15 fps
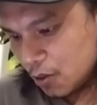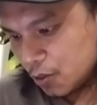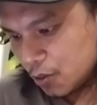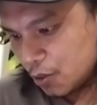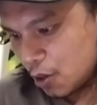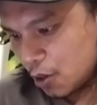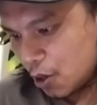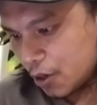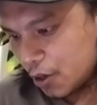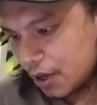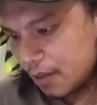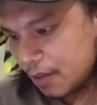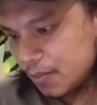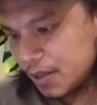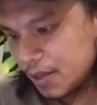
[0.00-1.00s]

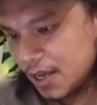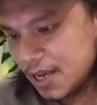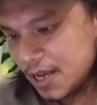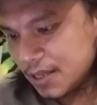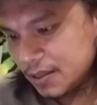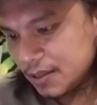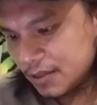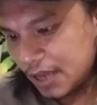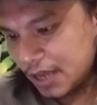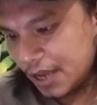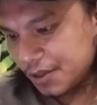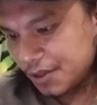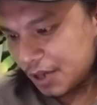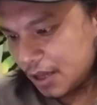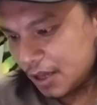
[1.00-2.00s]
Norem na.
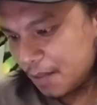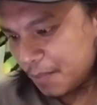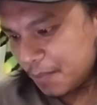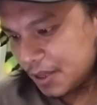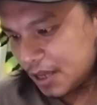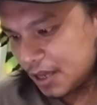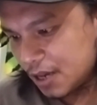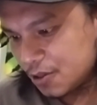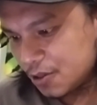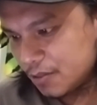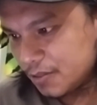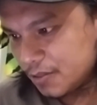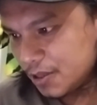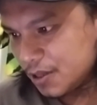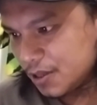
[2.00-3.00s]
9-3 lang
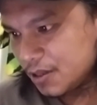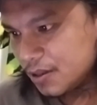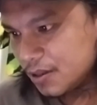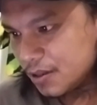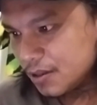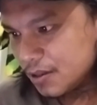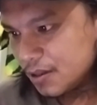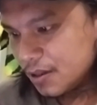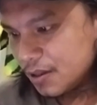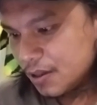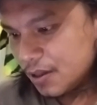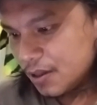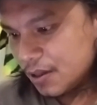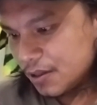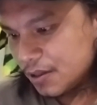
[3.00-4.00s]
pinaano mo eh.
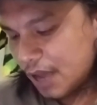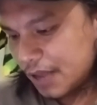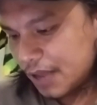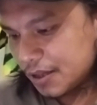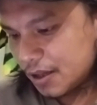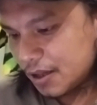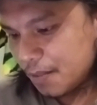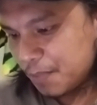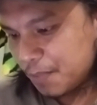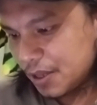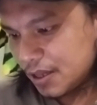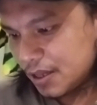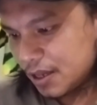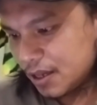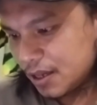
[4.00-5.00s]
9-3 lang
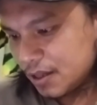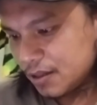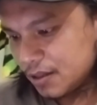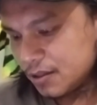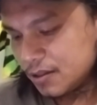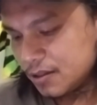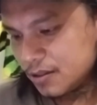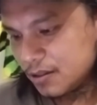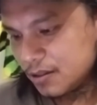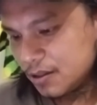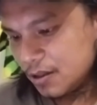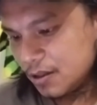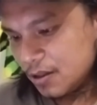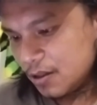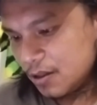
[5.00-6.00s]
pina
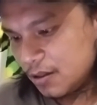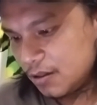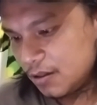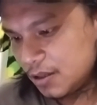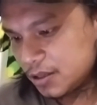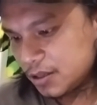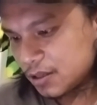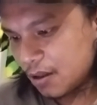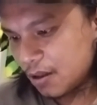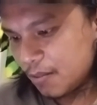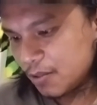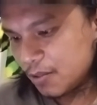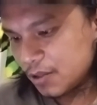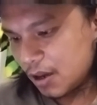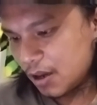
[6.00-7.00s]
lista
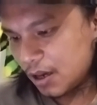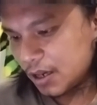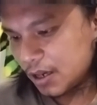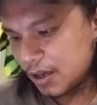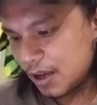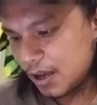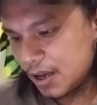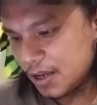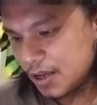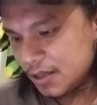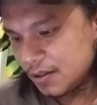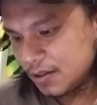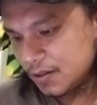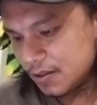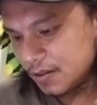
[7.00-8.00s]
mo na karaan.
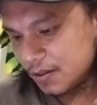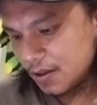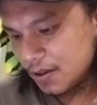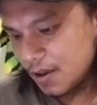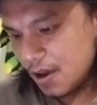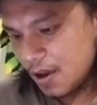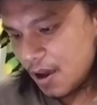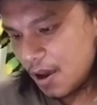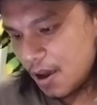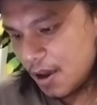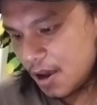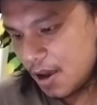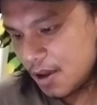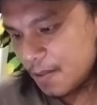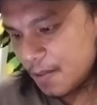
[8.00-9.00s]
Ha?